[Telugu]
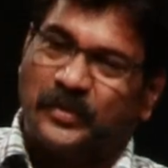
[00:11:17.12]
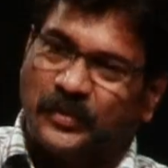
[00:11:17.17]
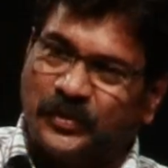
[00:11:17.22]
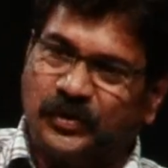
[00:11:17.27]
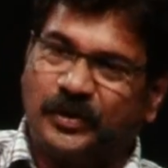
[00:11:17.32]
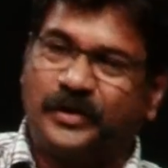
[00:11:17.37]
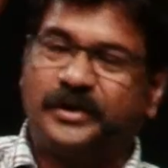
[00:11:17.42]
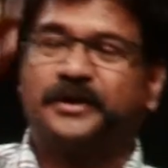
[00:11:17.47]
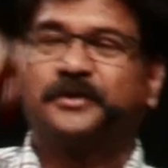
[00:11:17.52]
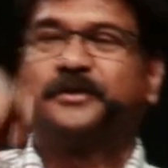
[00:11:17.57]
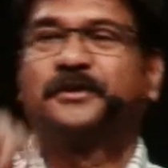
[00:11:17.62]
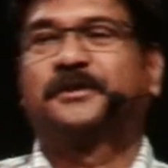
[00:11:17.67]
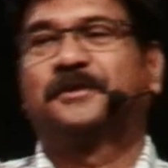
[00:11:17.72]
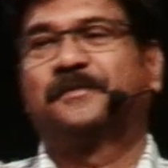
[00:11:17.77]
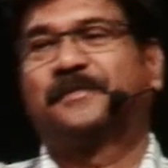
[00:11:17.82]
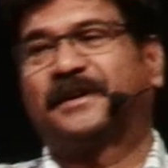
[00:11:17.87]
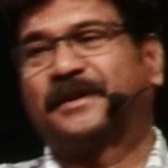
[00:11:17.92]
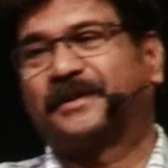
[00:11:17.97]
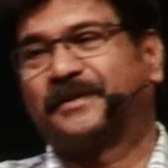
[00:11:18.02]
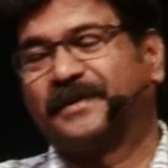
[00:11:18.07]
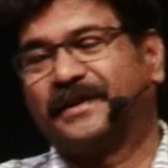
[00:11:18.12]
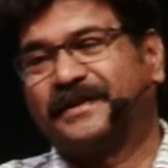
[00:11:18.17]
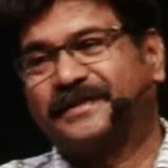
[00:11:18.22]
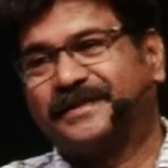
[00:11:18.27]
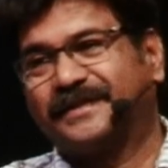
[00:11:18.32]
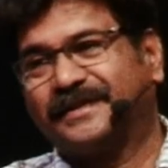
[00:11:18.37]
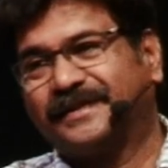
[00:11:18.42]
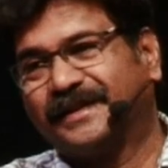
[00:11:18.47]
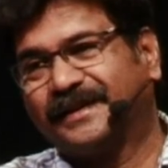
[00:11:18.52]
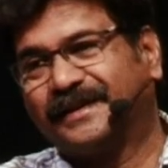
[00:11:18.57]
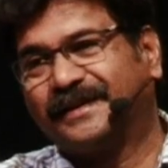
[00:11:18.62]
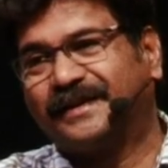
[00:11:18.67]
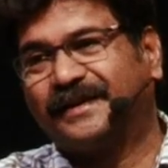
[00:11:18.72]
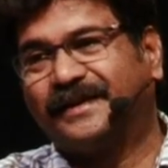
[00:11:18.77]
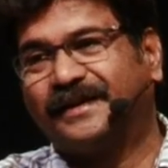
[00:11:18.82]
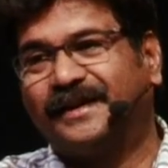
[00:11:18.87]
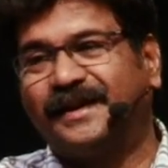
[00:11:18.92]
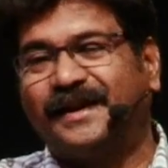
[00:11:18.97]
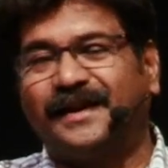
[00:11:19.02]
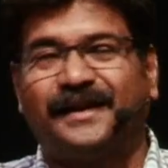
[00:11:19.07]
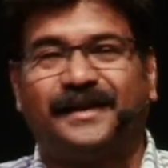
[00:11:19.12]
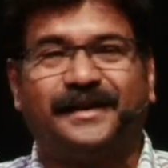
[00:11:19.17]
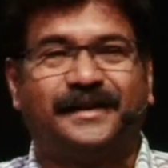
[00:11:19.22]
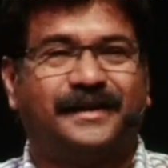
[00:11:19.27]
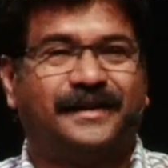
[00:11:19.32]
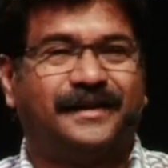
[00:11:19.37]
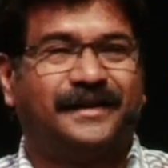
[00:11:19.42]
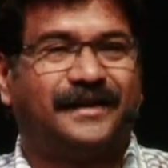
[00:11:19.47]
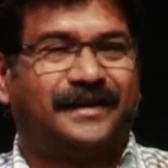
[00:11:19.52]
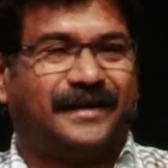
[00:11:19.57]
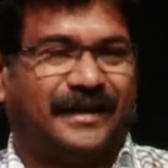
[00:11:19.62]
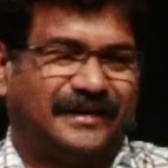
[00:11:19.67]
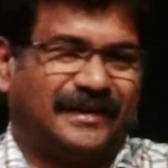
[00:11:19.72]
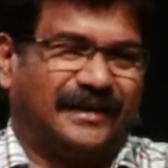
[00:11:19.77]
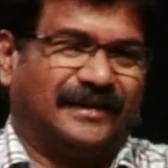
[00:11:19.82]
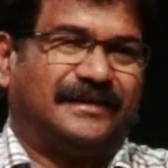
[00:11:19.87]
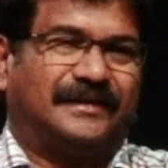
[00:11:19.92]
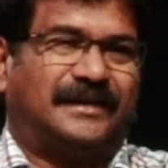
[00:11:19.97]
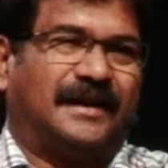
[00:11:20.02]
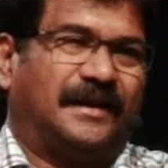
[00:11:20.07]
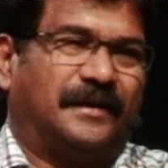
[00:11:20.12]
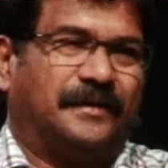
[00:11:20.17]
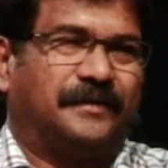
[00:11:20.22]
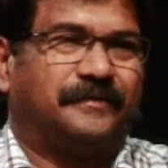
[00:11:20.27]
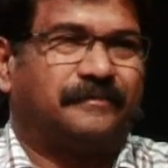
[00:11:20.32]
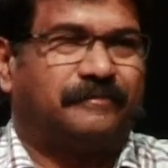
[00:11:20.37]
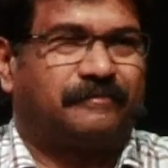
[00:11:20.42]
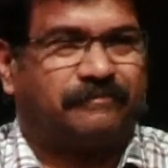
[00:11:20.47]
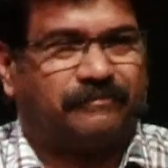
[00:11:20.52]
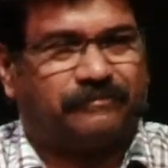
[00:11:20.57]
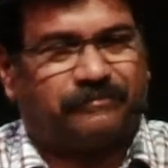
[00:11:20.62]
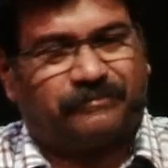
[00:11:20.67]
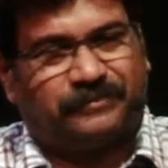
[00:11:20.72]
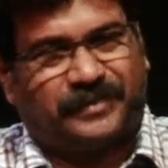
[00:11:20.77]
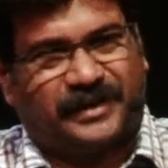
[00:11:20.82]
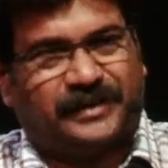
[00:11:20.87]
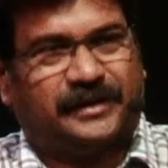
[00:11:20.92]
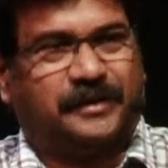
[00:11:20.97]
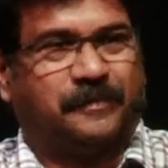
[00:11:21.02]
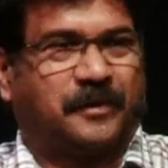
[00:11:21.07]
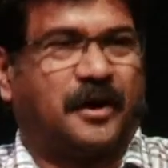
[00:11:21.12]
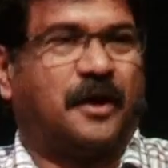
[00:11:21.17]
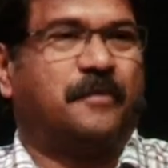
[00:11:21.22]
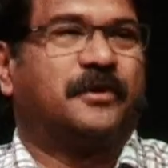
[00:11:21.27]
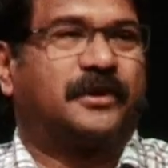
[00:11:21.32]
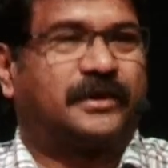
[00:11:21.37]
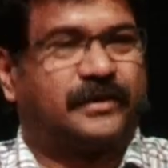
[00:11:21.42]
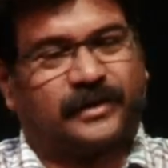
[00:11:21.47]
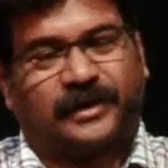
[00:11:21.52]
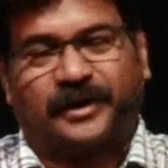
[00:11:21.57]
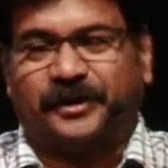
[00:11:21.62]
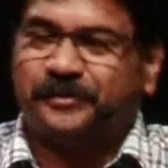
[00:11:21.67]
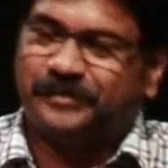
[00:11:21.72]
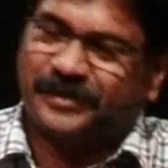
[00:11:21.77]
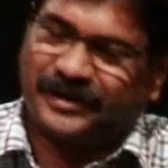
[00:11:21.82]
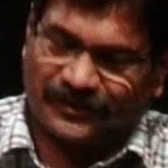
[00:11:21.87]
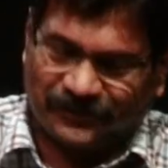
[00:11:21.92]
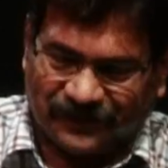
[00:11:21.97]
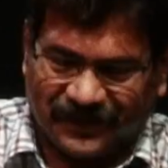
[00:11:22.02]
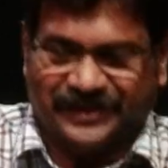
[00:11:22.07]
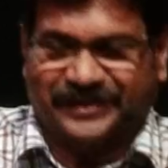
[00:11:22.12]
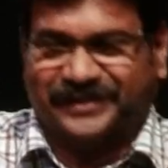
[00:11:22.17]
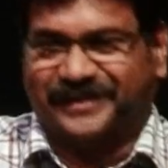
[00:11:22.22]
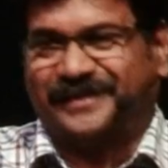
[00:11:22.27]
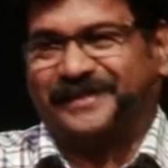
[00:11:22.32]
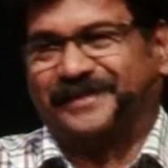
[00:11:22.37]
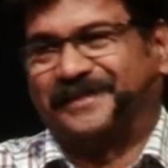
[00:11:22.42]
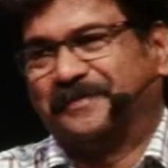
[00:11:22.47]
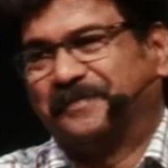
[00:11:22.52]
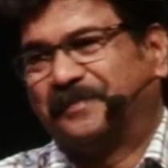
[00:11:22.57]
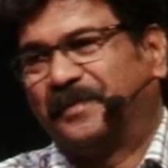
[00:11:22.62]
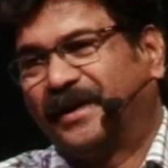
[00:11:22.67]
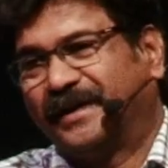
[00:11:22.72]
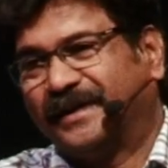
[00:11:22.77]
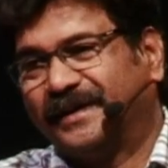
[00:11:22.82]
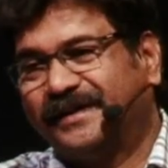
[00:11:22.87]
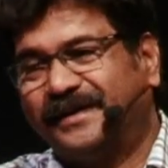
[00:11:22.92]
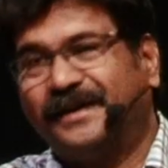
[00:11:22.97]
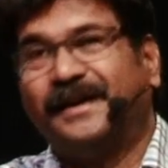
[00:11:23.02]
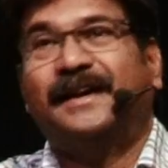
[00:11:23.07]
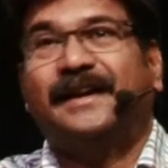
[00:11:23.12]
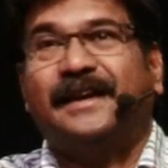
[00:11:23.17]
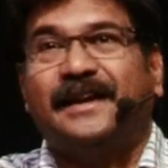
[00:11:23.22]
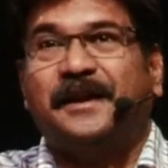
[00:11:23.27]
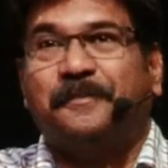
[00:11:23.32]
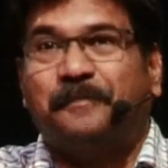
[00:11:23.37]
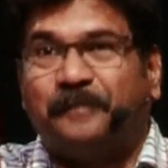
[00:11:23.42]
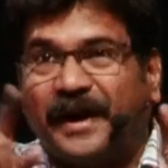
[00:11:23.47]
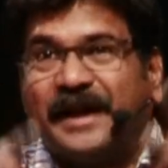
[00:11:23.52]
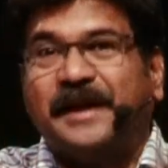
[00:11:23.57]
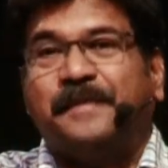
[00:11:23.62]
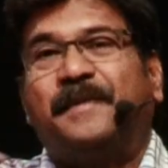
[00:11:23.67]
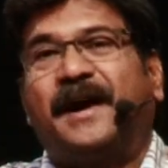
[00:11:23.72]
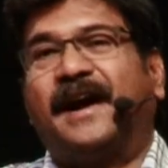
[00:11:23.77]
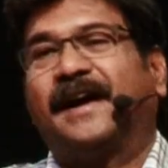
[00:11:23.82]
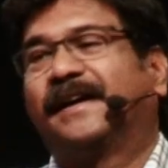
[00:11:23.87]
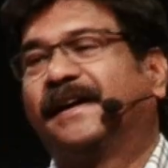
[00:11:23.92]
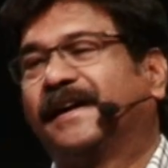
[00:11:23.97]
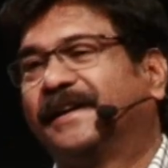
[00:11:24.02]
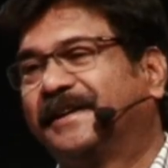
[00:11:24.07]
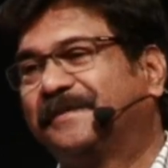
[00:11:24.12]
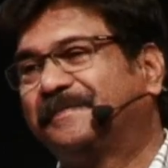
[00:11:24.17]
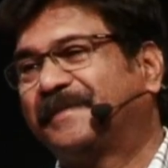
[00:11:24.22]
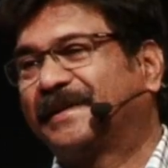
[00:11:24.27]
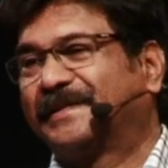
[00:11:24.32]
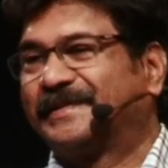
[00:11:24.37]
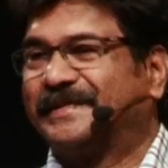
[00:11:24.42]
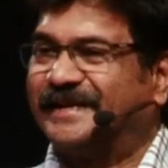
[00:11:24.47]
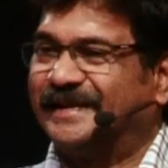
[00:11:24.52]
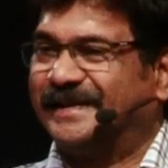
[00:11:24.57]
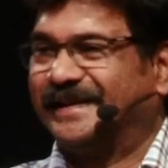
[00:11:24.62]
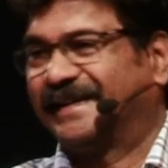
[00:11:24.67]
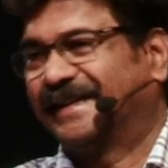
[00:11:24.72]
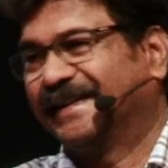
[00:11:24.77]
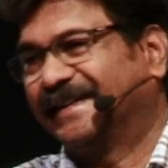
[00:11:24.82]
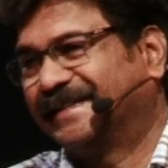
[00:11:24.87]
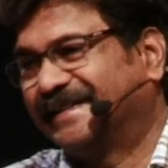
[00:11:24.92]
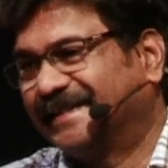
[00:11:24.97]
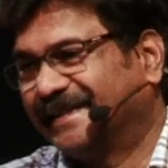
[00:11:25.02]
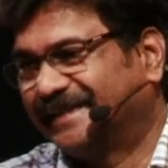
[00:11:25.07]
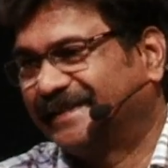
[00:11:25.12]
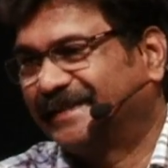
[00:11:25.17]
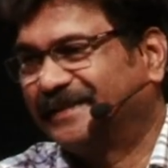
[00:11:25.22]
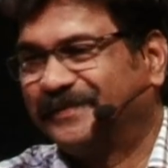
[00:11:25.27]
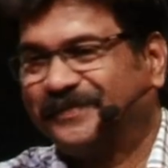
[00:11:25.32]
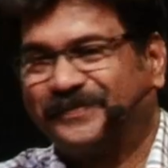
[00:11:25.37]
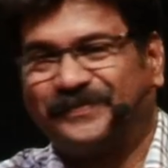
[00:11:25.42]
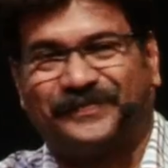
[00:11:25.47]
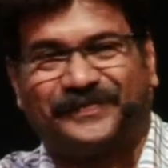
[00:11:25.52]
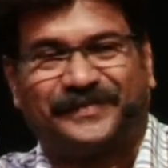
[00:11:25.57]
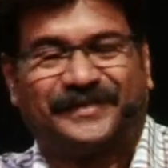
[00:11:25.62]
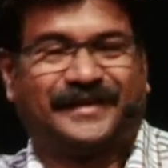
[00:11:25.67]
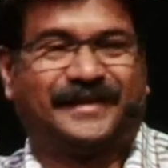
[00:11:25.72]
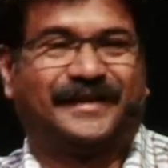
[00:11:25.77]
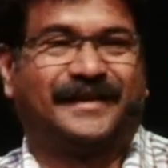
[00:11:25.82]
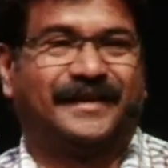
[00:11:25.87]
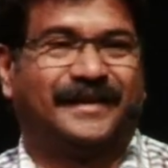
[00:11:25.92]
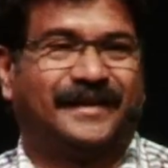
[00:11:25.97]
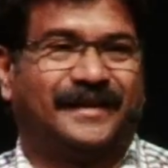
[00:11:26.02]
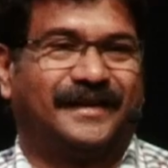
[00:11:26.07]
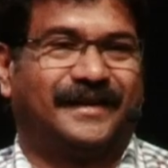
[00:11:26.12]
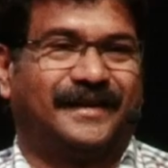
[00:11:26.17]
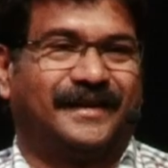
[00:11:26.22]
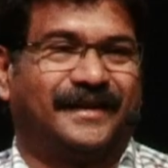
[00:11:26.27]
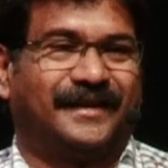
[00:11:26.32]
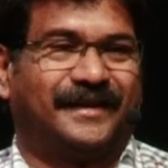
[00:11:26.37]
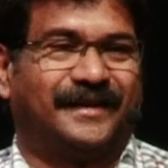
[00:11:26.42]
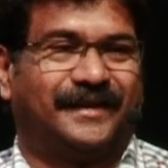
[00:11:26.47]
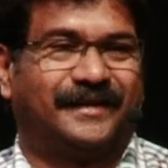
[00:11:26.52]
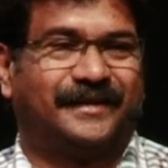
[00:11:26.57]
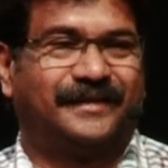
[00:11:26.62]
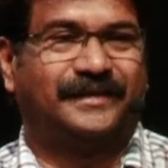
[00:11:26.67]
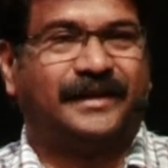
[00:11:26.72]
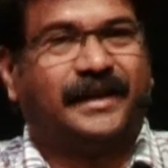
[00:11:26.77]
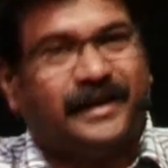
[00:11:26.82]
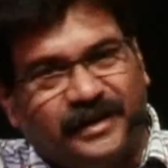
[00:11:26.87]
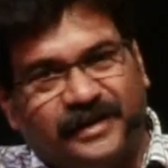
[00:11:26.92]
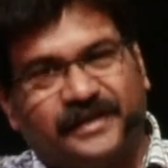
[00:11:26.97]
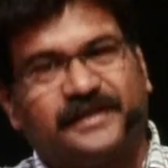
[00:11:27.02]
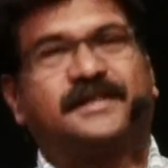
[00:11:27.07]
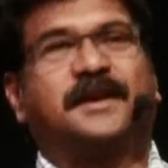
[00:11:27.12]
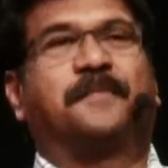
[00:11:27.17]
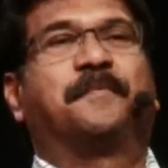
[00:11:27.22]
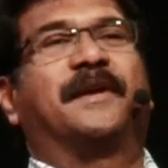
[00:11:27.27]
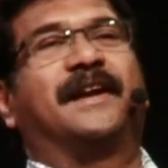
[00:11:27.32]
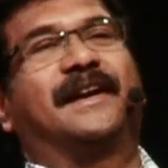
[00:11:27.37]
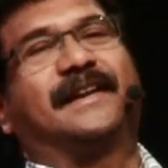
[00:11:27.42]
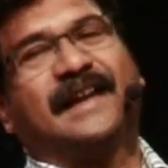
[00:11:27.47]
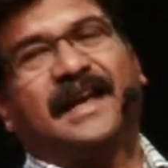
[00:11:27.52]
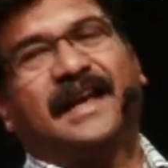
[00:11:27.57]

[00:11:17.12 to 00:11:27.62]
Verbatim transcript: ఇంకోటి గుర్తుపెట్టుకోవాల్సింది ఏంటంటే అది అంత పెద్ద ప్రాముఖ్యం కాదు బట్ ఫైన్ ఇట్ ఇస్ ఇంపార్టెంట్ ఈ పై భాగాన్ని మనం డెడికేట్ చేసాం దీనిని సపరేట్